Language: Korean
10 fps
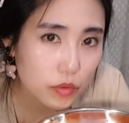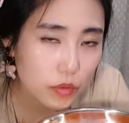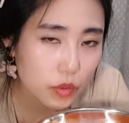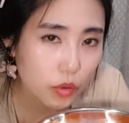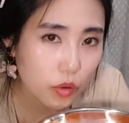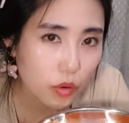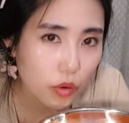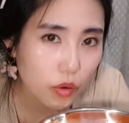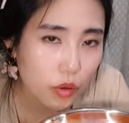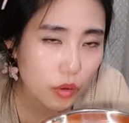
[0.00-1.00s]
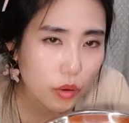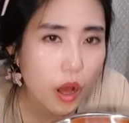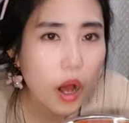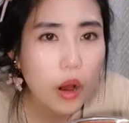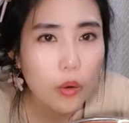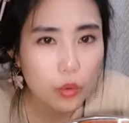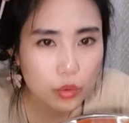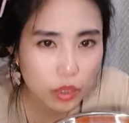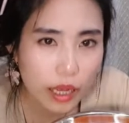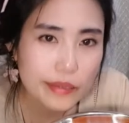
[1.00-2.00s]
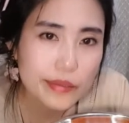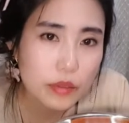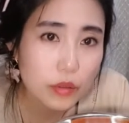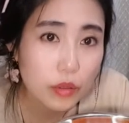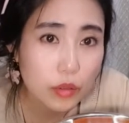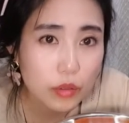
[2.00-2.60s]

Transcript: 저거 오늘 갔어요.